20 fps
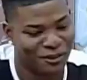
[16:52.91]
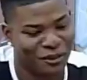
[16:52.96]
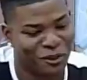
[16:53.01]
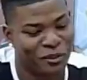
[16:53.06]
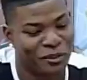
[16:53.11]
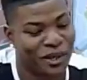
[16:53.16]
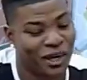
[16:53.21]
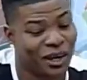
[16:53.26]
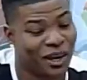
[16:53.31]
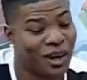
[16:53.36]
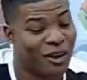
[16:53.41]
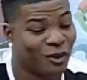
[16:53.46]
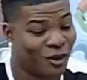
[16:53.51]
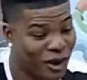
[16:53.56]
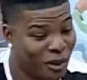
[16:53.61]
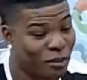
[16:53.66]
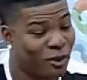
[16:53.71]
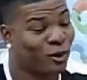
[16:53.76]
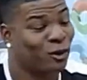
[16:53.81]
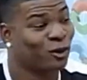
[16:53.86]
dominicano,
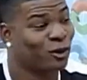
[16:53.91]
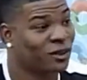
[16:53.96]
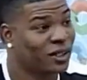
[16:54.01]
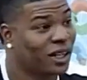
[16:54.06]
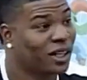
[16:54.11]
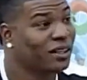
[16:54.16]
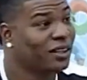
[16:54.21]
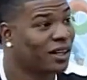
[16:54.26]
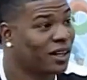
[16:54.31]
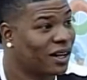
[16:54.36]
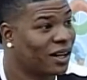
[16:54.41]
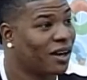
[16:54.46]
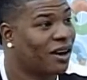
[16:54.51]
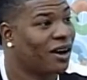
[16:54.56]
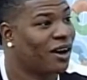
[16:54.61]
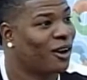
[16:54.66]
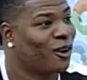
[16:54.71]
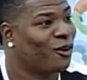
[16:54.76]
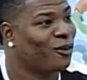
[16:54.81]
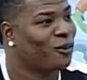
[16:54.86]
lápiz consciente. sí,
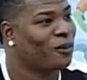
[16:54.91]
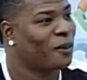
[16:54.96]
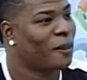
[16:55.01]
la... lápiz